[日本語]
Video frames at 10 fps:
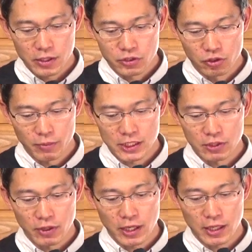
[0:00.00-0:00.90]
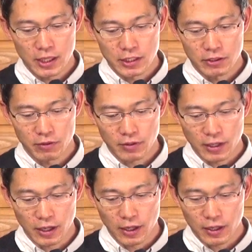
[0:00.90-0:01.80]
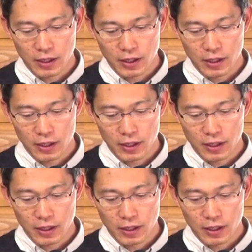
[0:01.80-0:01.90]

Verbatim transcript: その町の平安によって